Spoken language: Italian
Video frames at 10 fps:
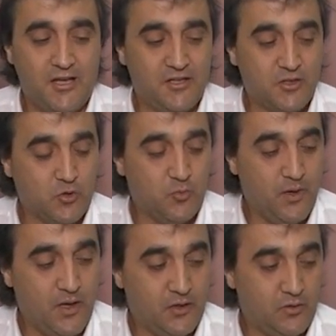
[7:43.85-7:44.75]
nessun
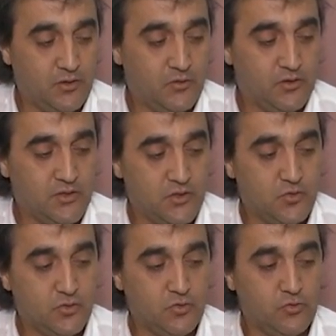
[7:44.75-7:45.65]
merito, credo che sia
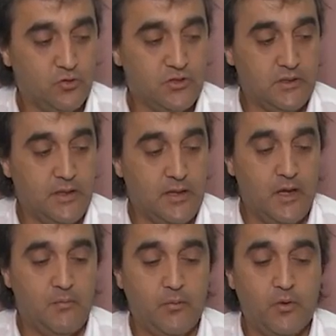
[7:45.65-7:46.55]
giusto così,
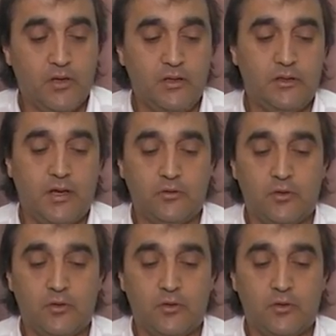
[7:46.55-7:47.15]
abbiamo ereditato